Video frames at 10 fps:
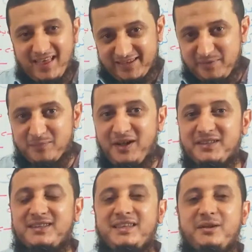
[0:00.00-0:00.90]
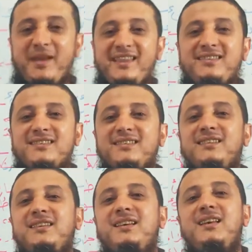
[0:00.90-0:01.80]
اكتب لك بعض التدريبات
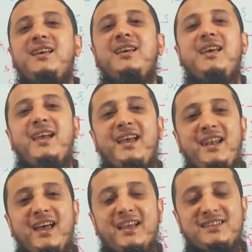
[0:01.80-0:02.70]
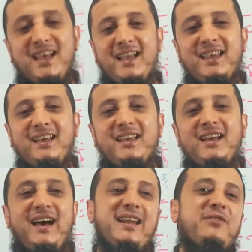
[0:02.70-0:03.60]
اللي
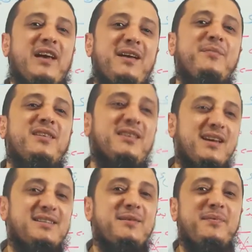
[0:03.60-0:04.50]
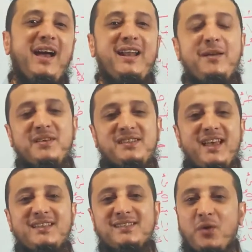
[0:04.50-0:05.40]
هتساعدك على فهم الدرس بتاع
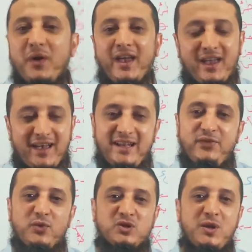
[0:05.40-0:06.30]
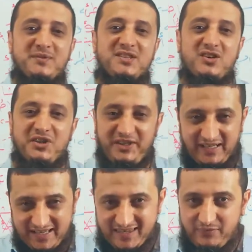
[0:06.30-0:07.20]
الهمزات سواء ألف الوصل همزة القطع
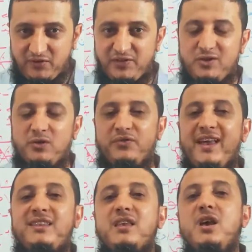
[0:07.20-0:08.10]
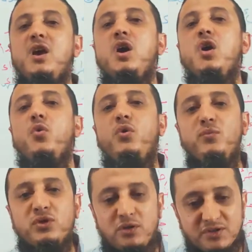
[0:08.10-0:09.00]
اللي خدناها في الفيديو اللي فات
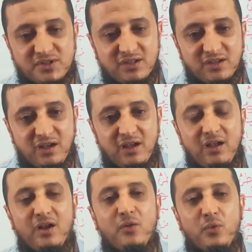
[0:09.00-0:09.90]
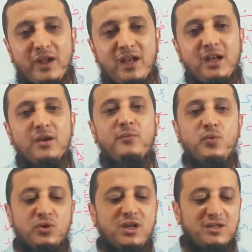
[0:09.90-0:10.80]
والمتوسطة
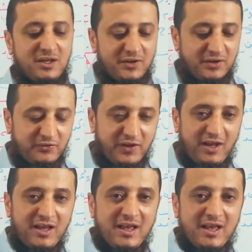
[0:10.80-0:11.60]
والمتطرفة